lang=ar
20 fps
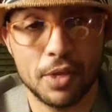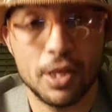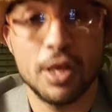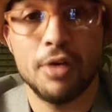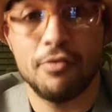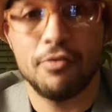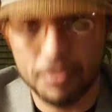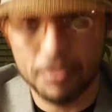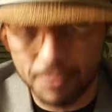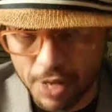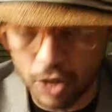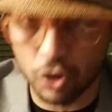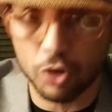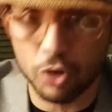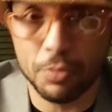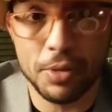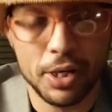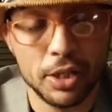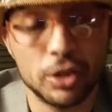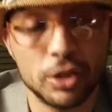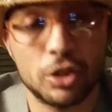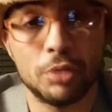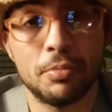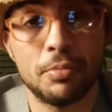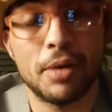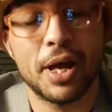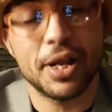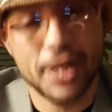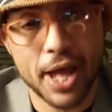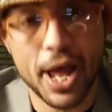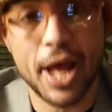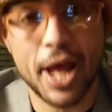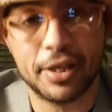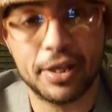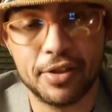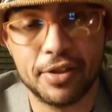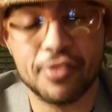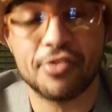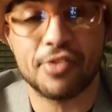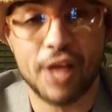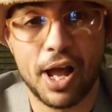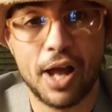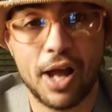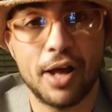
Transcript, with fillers: في بالكم أنتم أنا أحكي الصح